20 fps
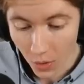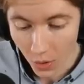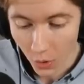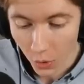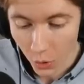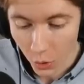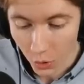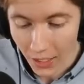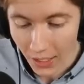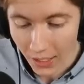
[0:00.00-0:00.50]
au
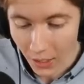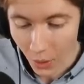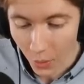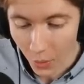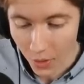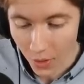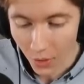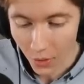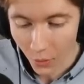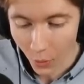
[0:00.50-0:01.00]
sol, je n'ai rien au
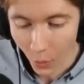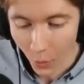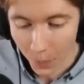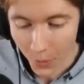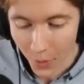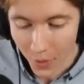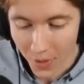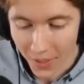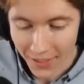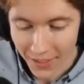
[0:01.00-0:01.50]
sol, on
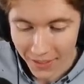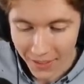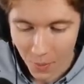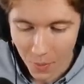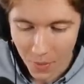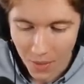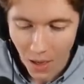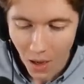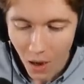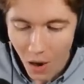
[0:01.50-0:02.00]
pose les cartes
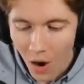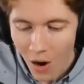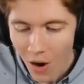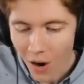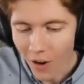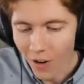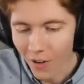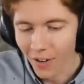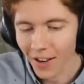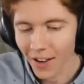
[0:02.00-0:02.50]
comme ça,
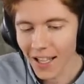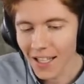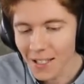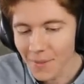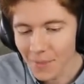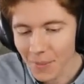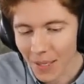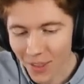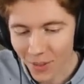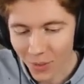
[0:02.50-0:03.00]
oh,
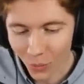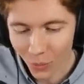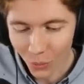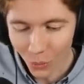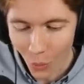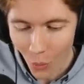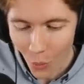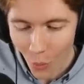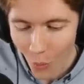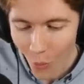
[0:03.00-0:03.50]
l'animation
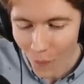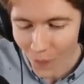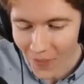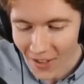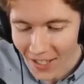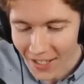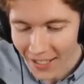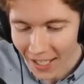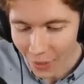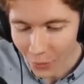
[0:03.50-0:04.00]
de ouf,
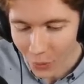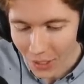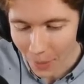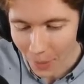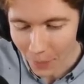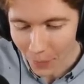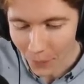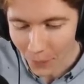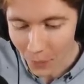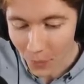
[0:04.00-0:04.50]
les gargouilles
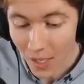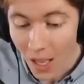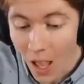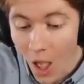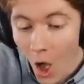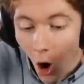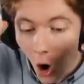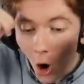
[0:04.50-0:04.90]
un peu foncées,